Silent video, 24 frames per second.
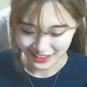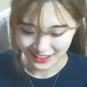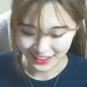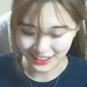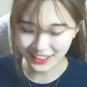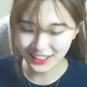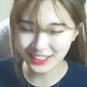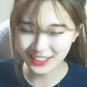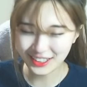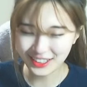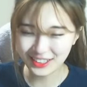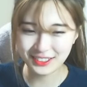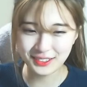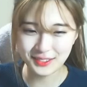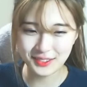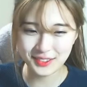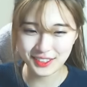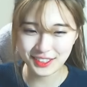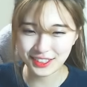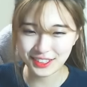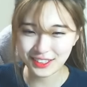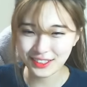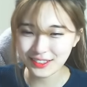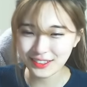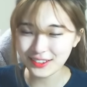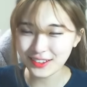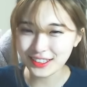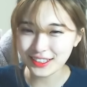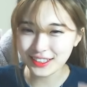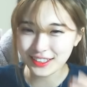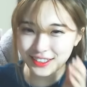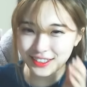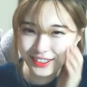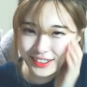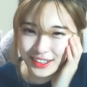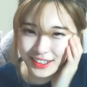아, 급식인 것
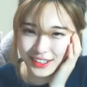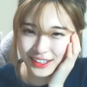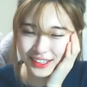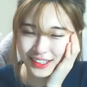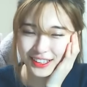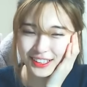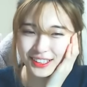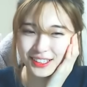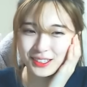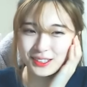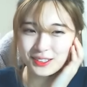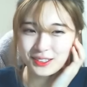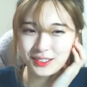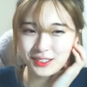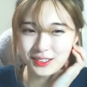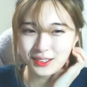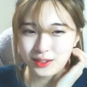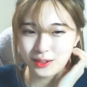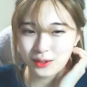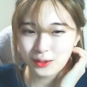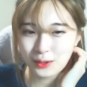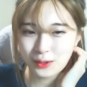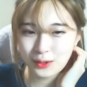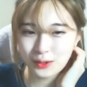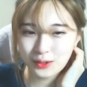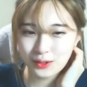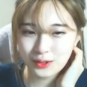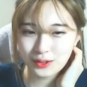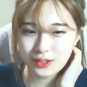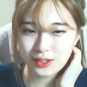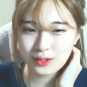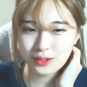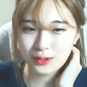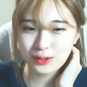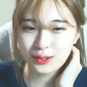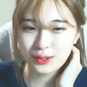같은데. 아, 그래서
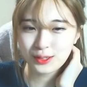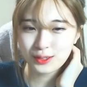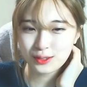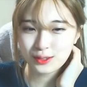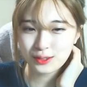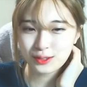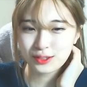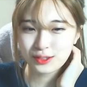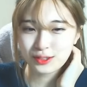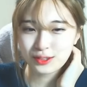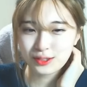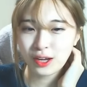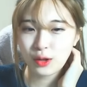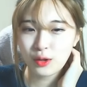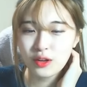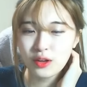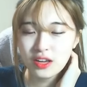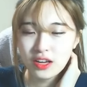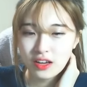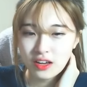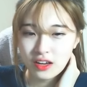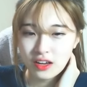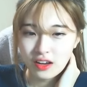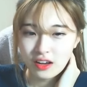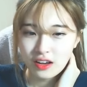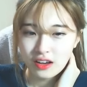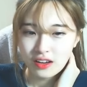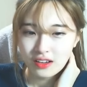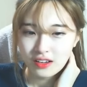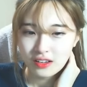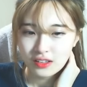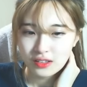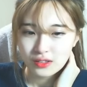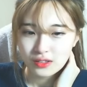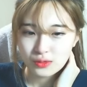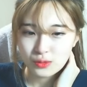그랬던 거지. 진짜
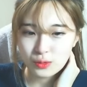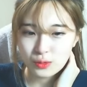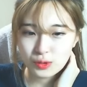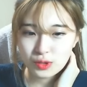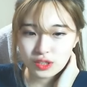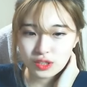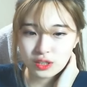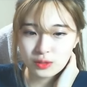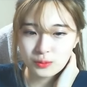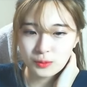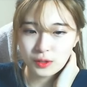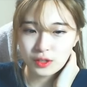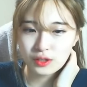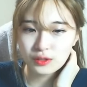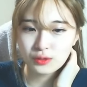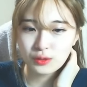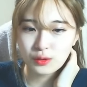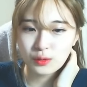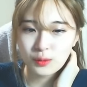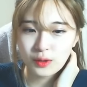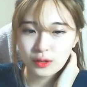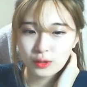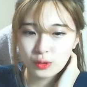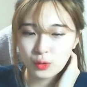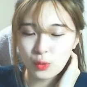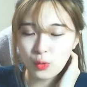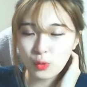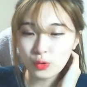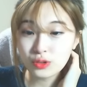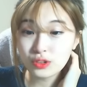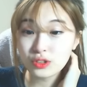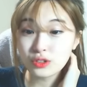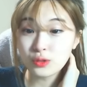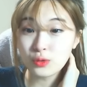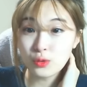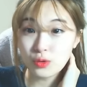솔직히 말해서 막 욕
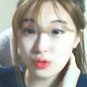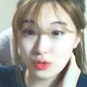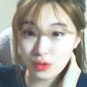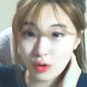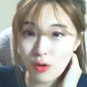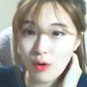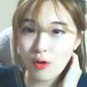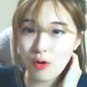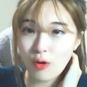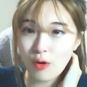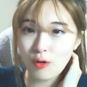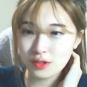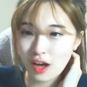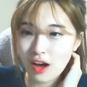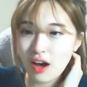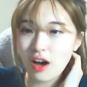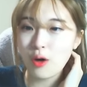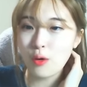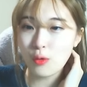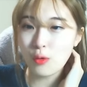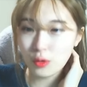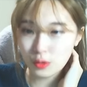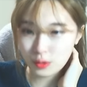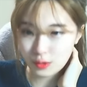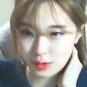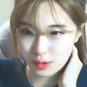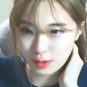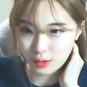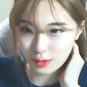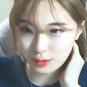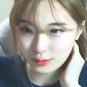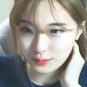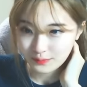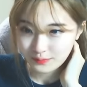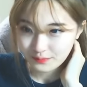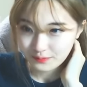듣고 그런 건
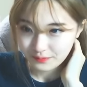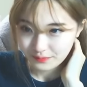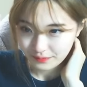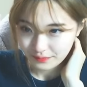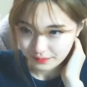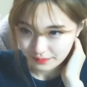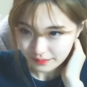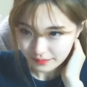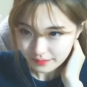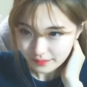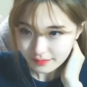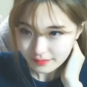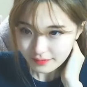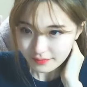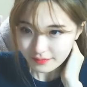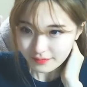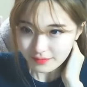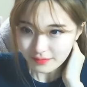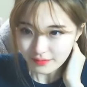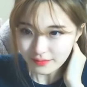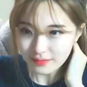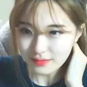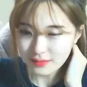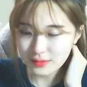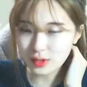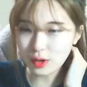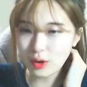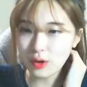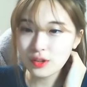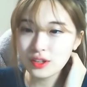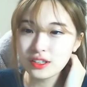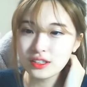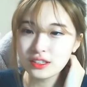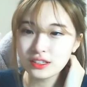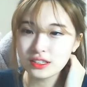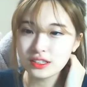상관없거든요.
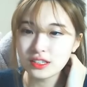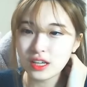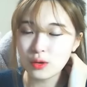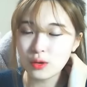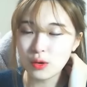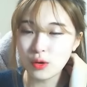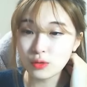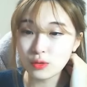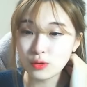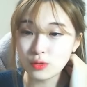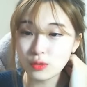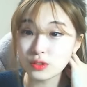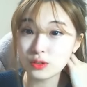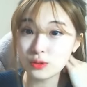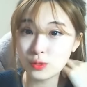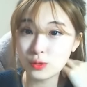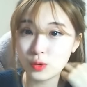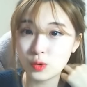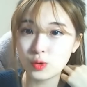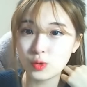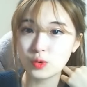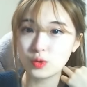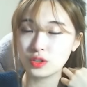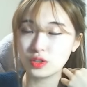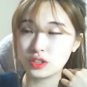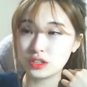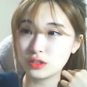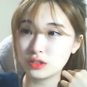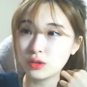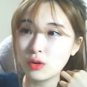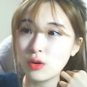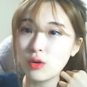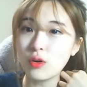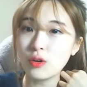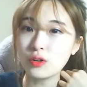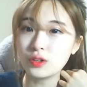저는 진짜 욕 듣고
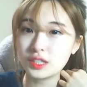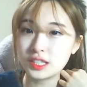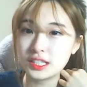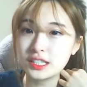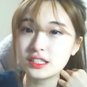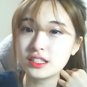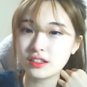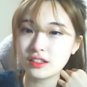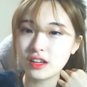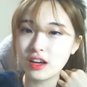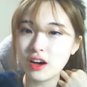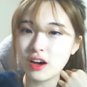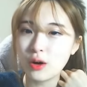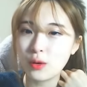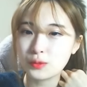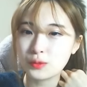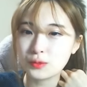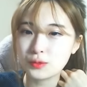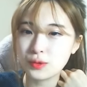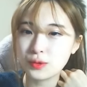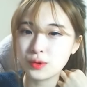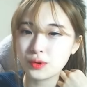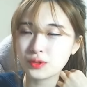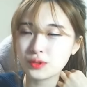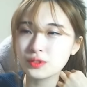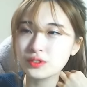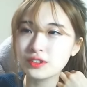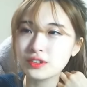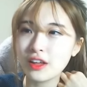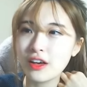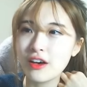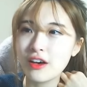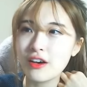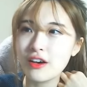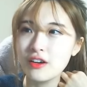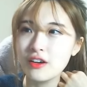그런 건 진짜 상관없어요.
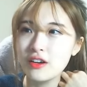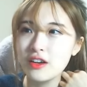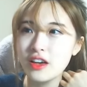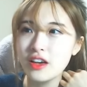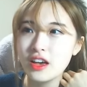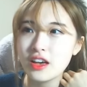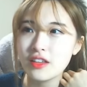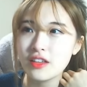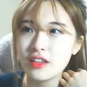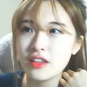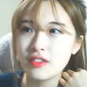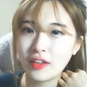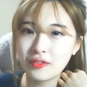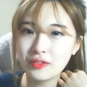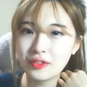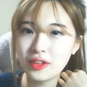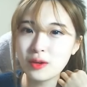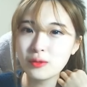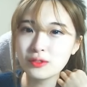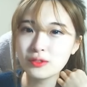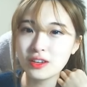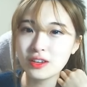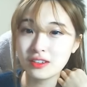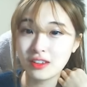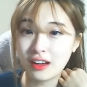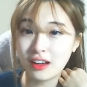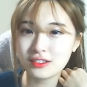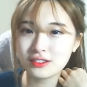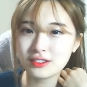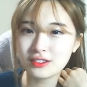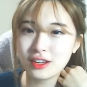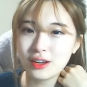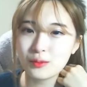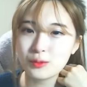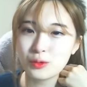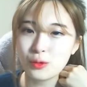근데 나 때문에 다른
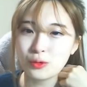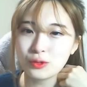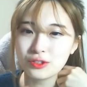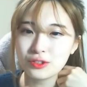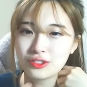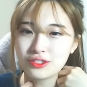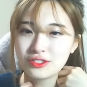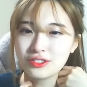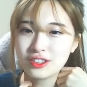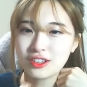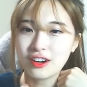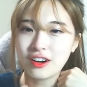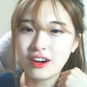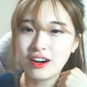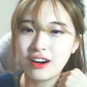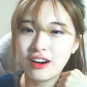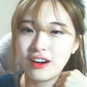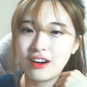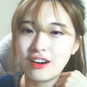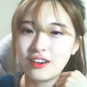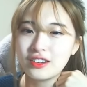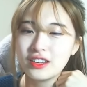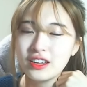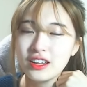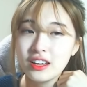사람 욕 들으니까